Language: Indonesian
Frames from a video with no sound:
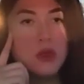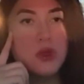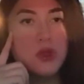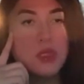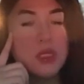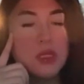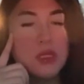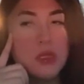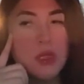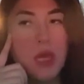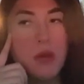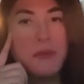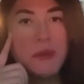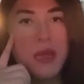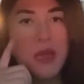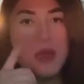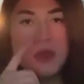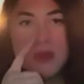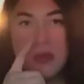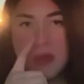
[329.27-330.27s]
terus
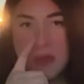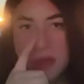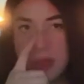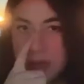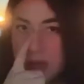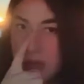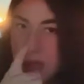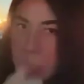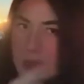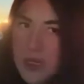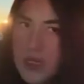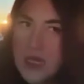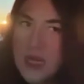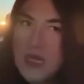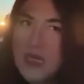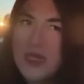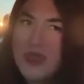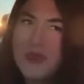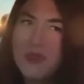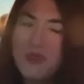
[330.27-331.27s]
apa
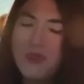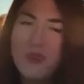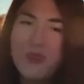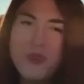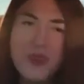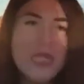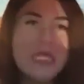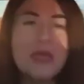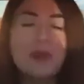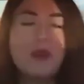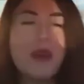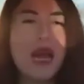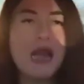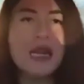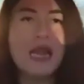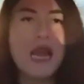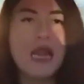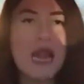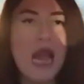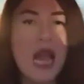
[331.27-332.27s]

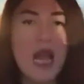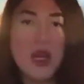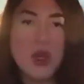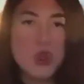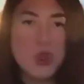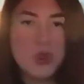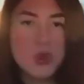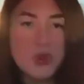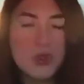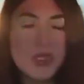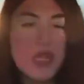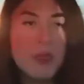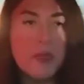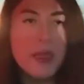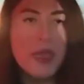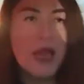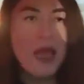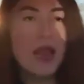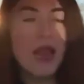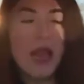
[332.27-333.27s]
pertemanan aku
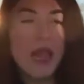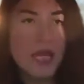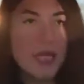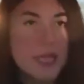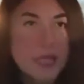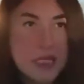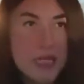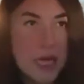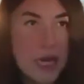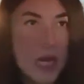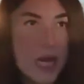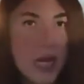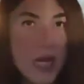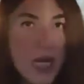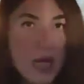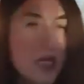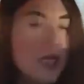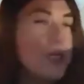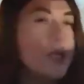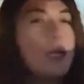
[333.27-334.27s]
sama yang
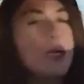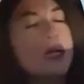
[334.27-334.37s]
lainnya